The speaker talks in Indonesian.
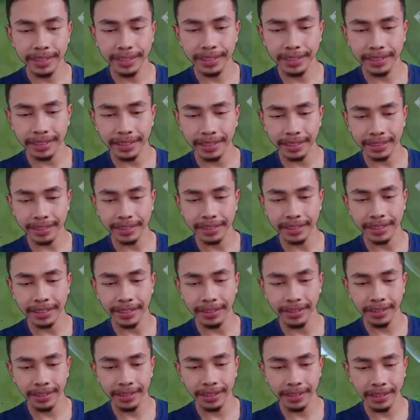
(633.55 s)
Sedikit
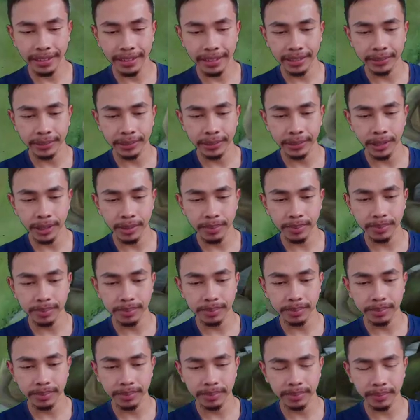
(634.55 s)
lagi. Oke, okay, good
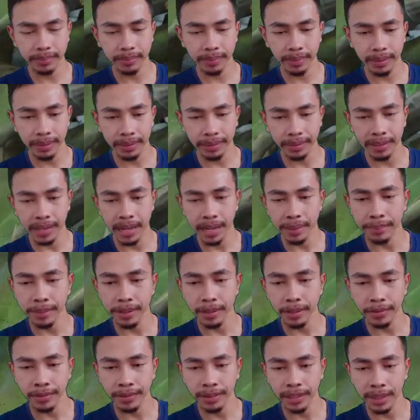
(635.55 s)
job.
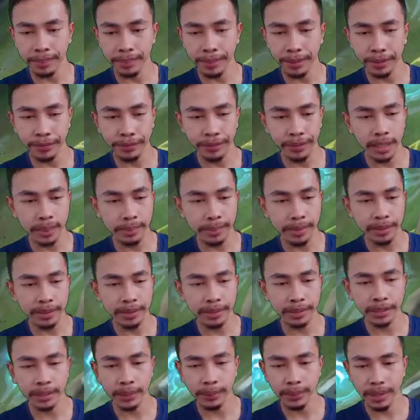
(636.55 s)
Kita ambil
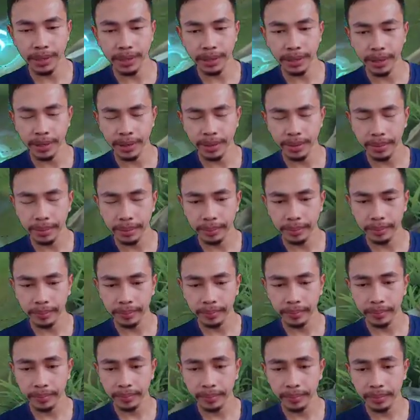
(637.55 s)
vitamin-vitamin hijaunya ya.
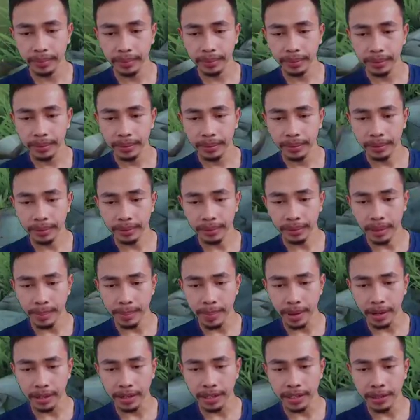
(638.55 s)

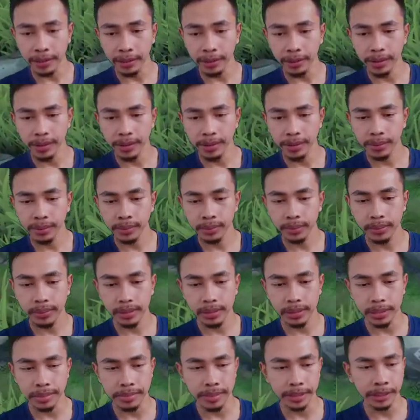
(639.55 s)
Apakah ada hero?
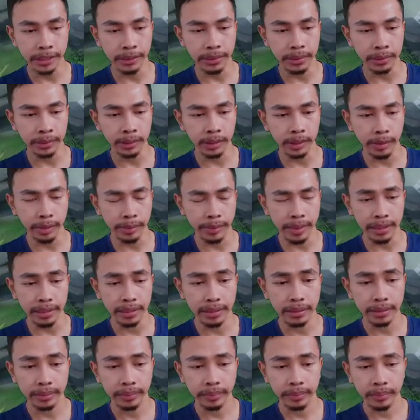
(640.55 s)
Wih, masih kosong
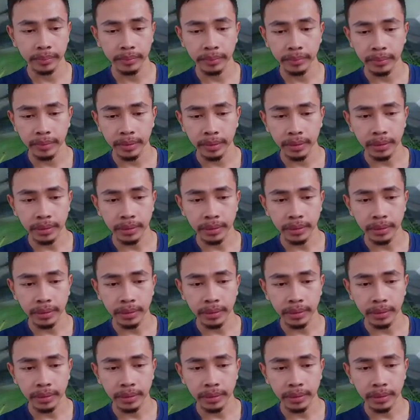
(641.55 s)
teman-teman.